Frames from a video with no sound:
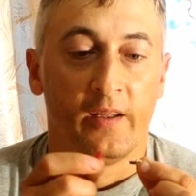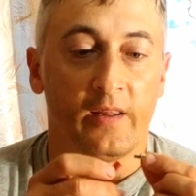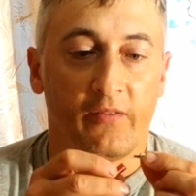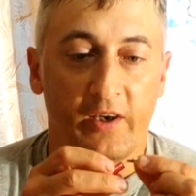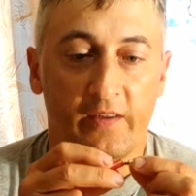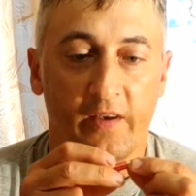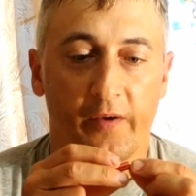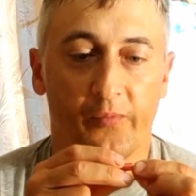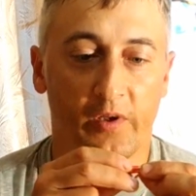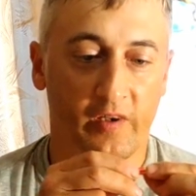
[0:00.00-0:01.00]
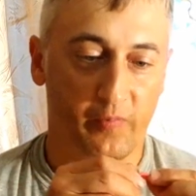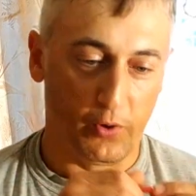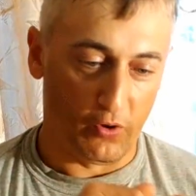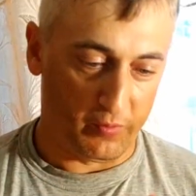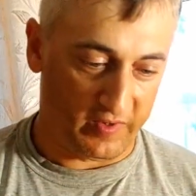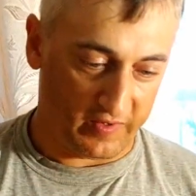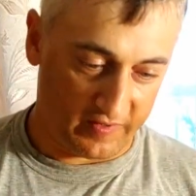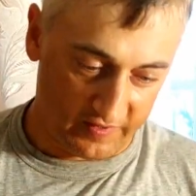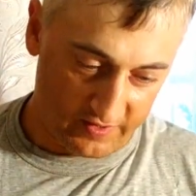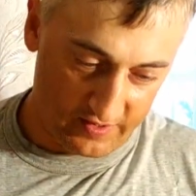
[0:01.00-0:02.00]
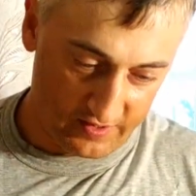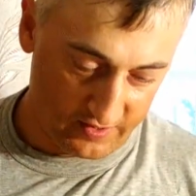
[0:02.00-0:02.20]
Давайте разберемся с